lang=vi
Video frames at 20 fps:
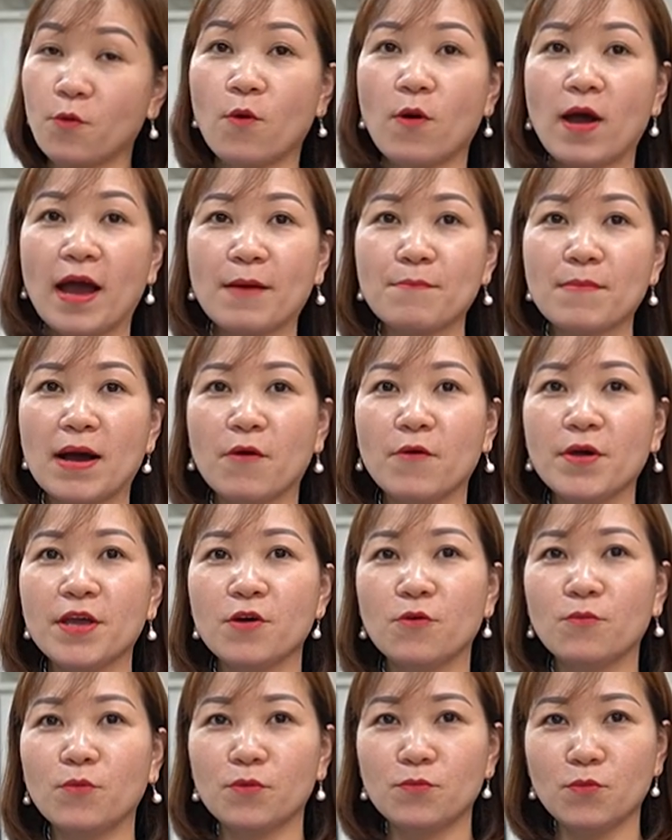hoa báo
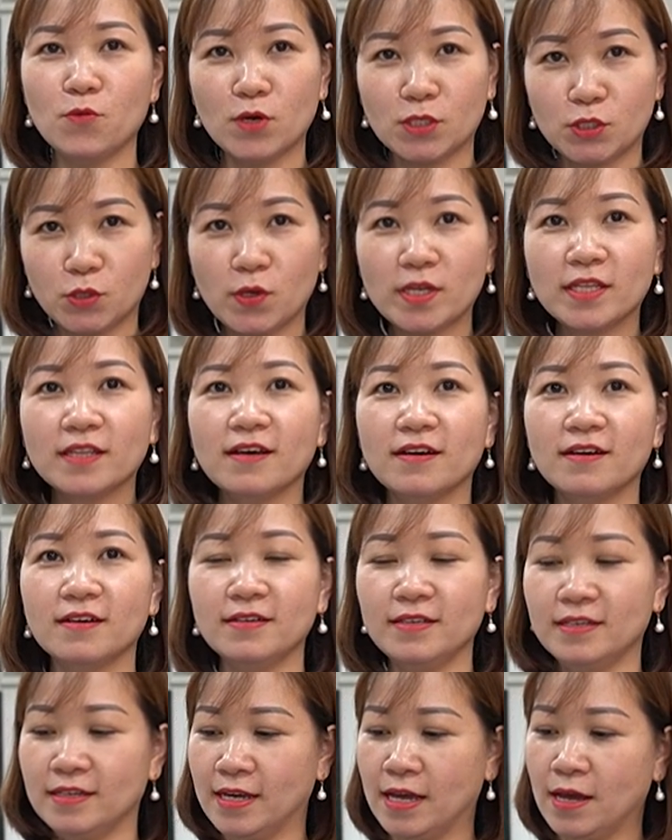hiệu một mùa xuân
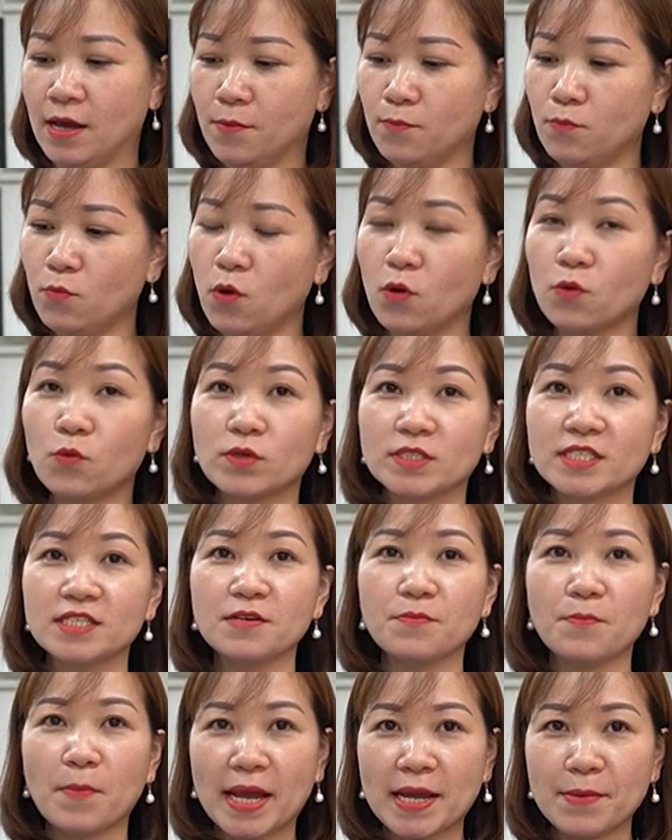tới, mùa của
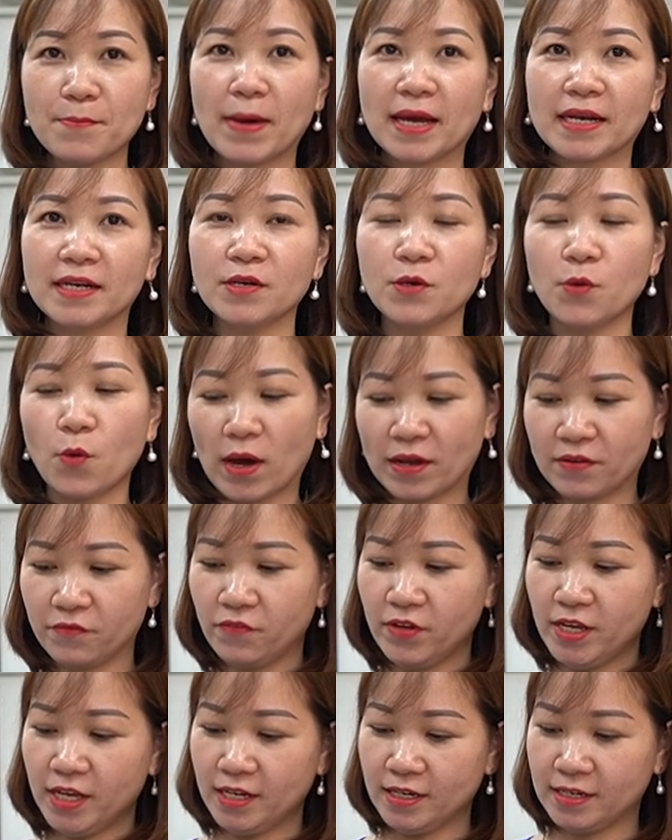sự may mắn
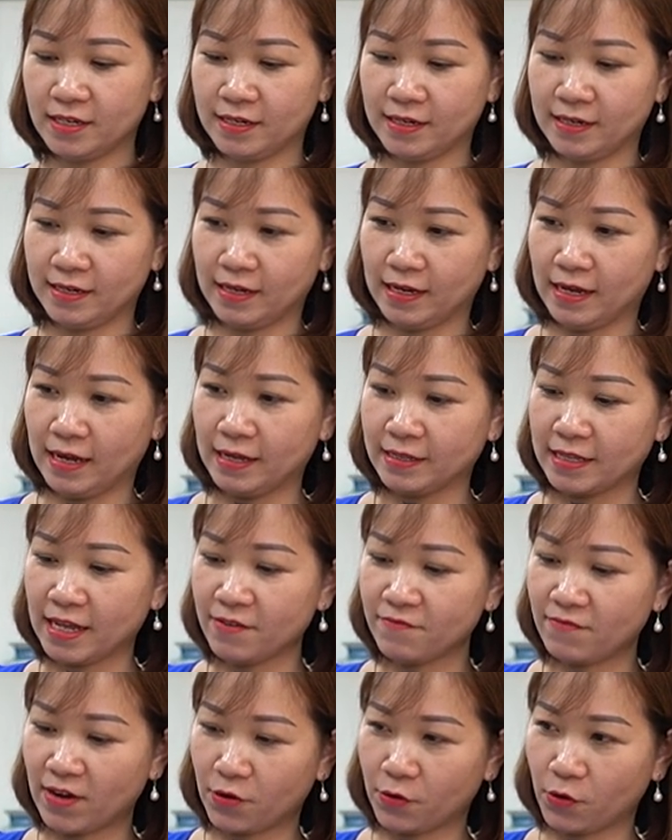đoàn viên,
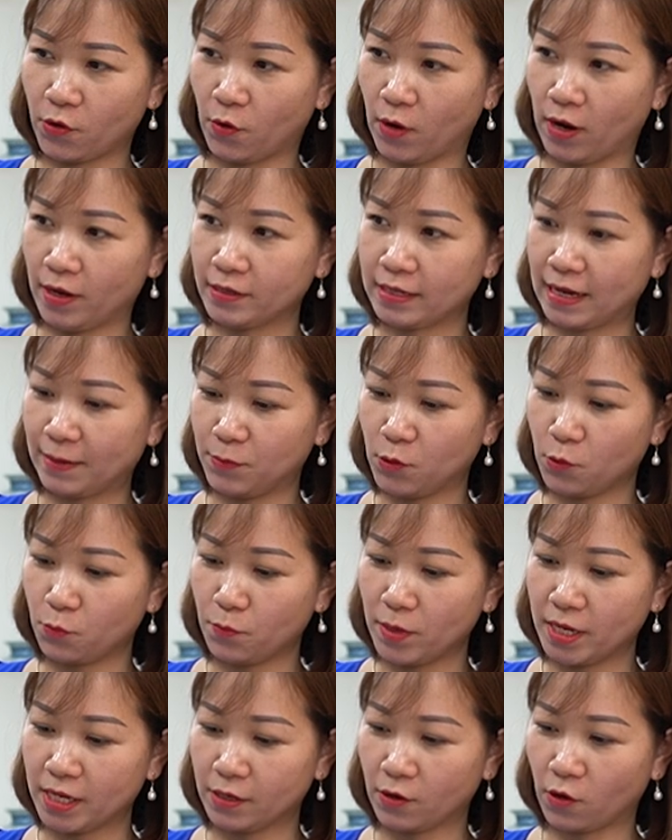Thêm vào đó, cặp
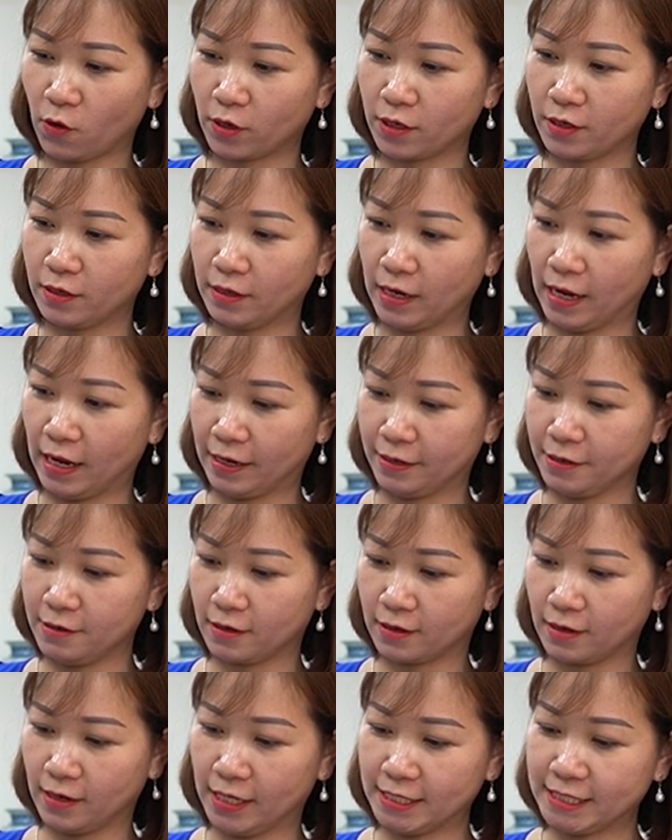lục bình còn à,
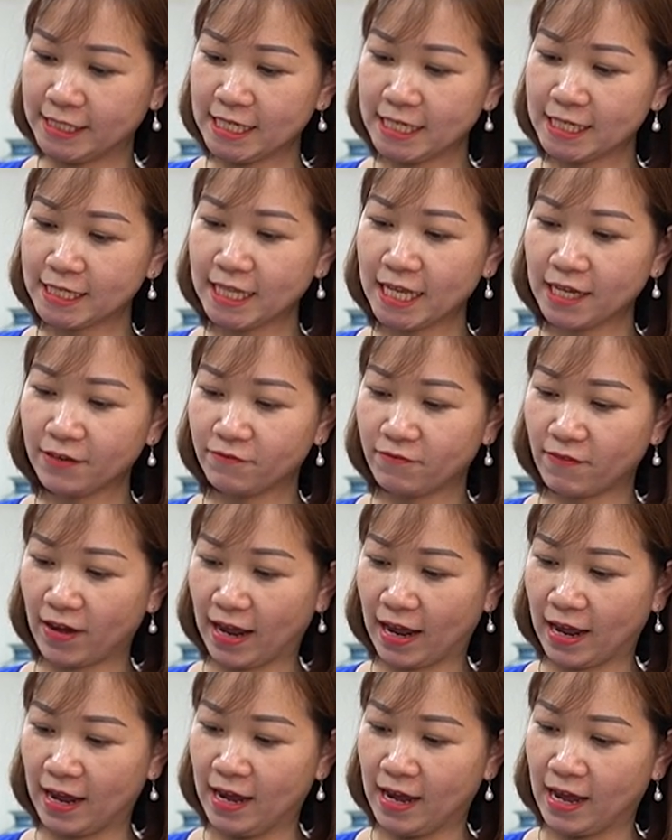được à, chi tiết
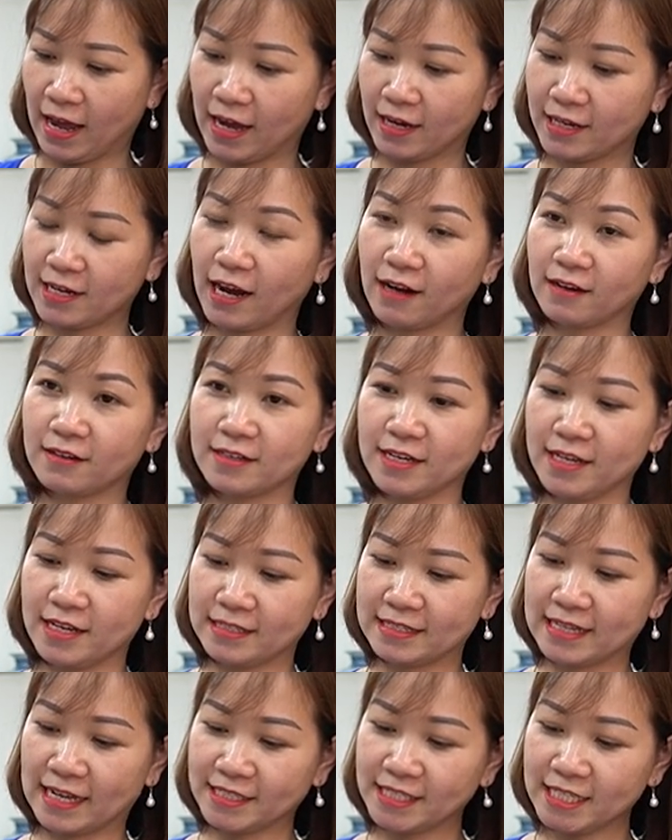và à, khẳng
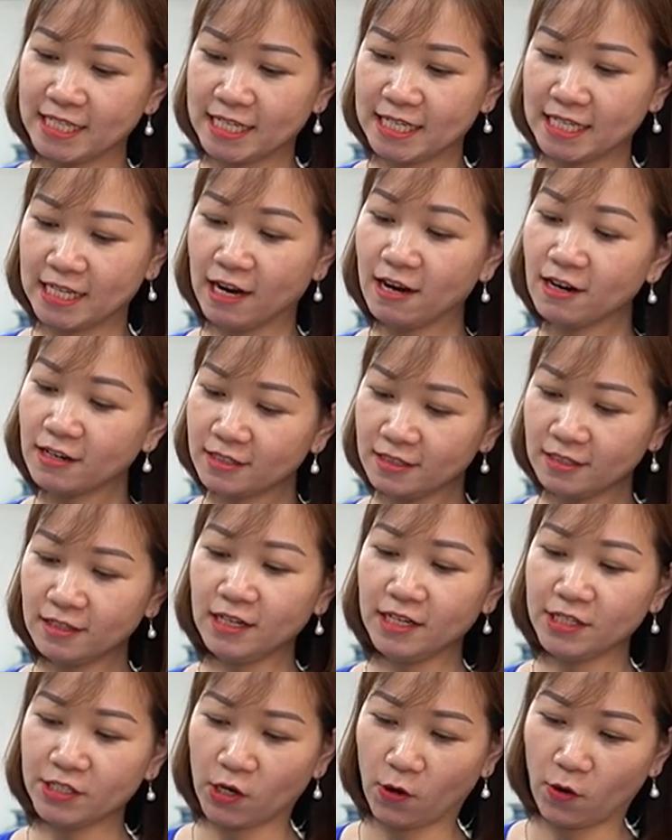định giá trị hơn
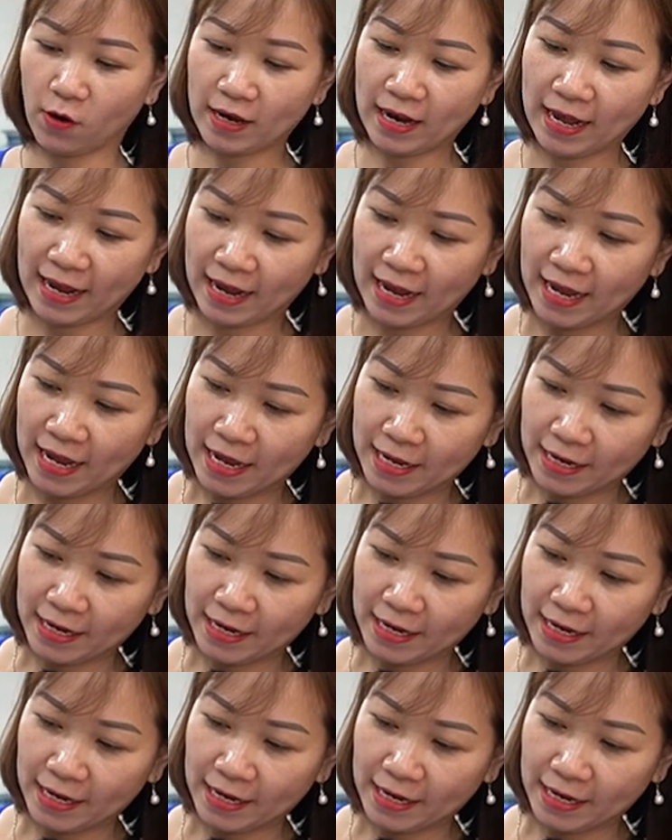nữa đó là